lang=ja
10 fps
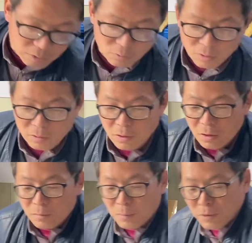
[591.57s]
も、
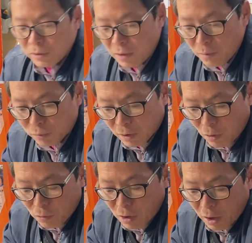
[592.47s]
まあ、微生物が
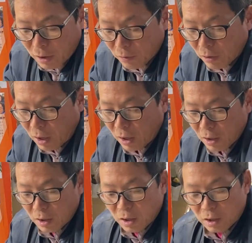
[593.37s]
おるからなのか、
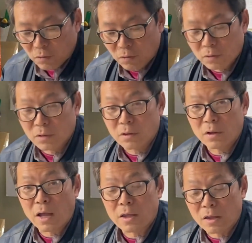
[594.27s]
あの、
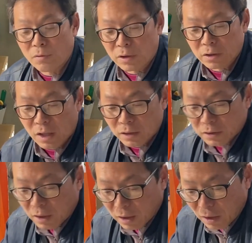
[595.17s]
外気に触れてない
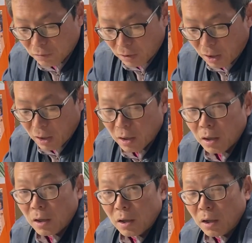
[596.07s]
からなのか、
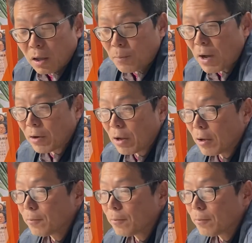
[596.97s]
やっぱあれ、